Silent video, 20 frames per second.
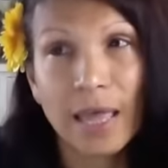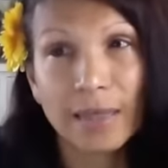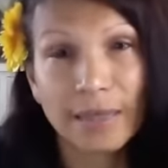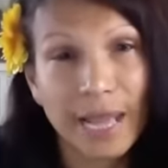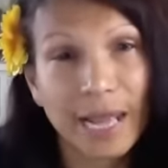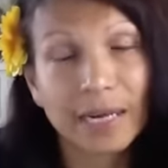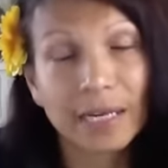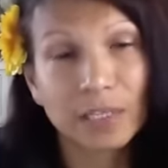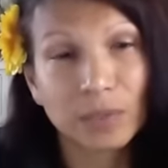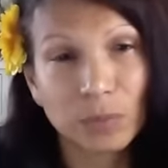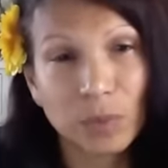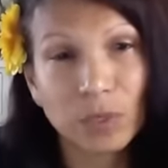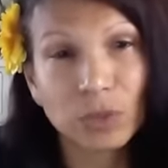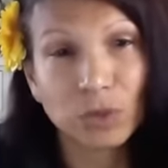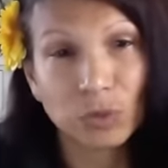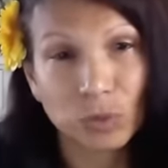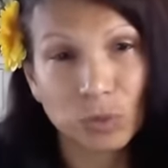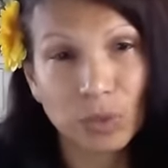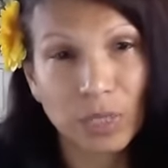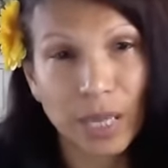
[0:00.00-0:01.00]
I że
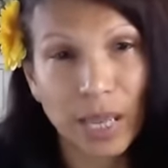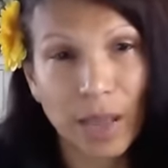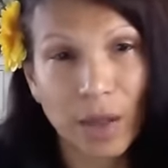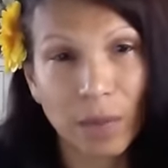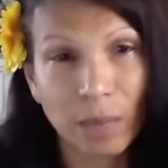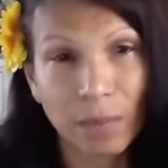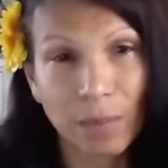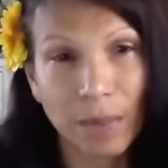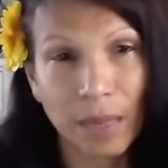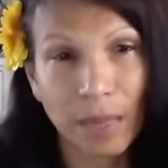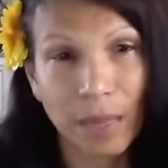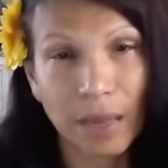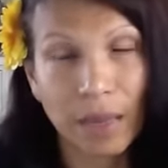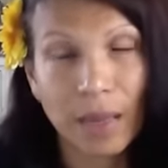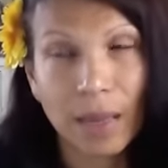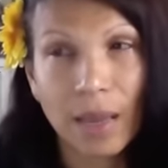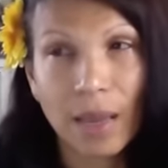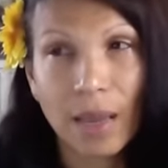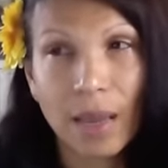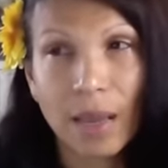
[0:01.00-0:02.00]
właśnie to tak naprawdę
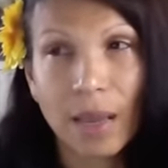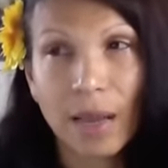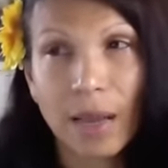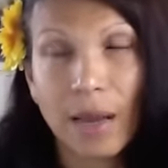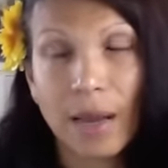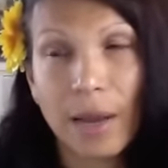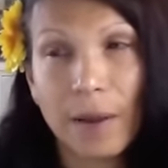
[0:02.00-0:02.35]
mi pomogło.